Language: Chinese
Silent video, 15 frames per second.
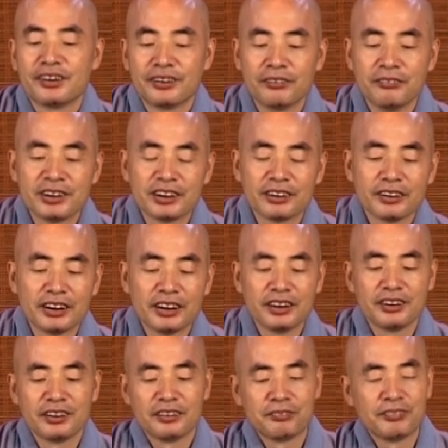我们就
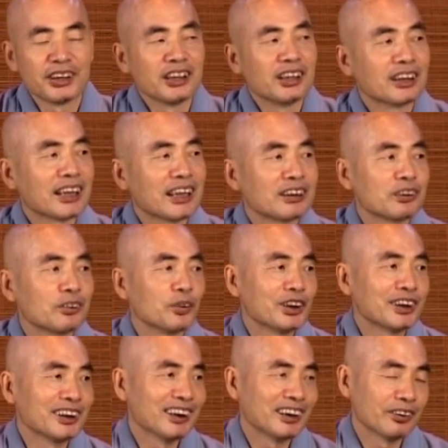会不停的在说
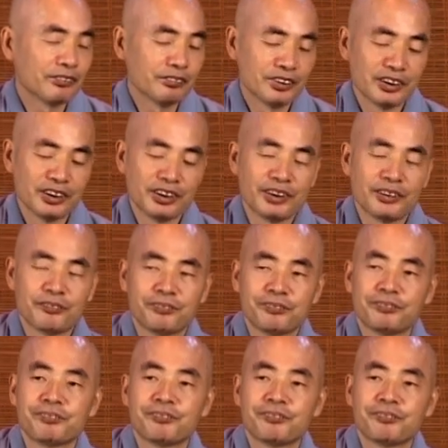这些东西，